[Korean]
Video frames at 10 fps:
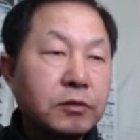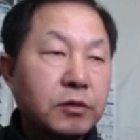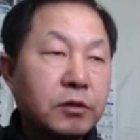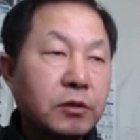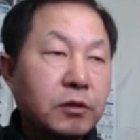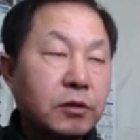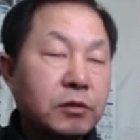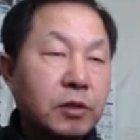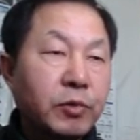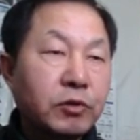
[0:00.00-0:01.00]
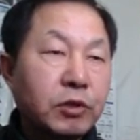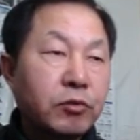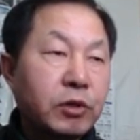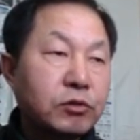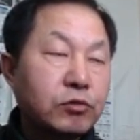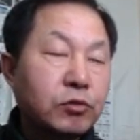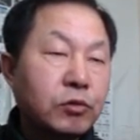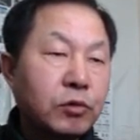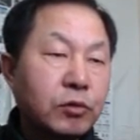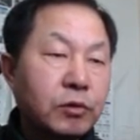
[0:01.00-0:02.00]
이제 사파 형태로
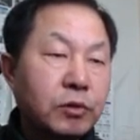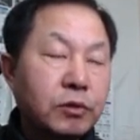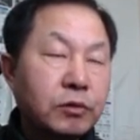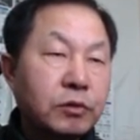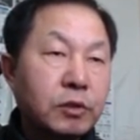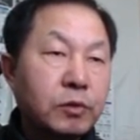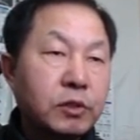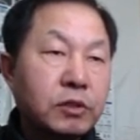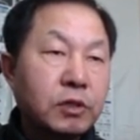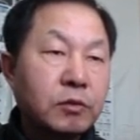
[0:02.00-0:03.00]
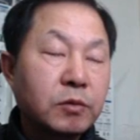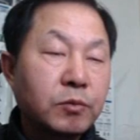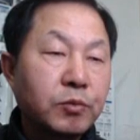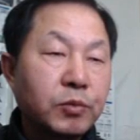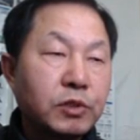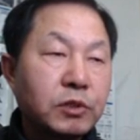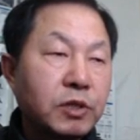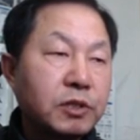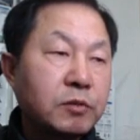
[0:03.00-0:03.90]
해가지고 그림을 일단 편집을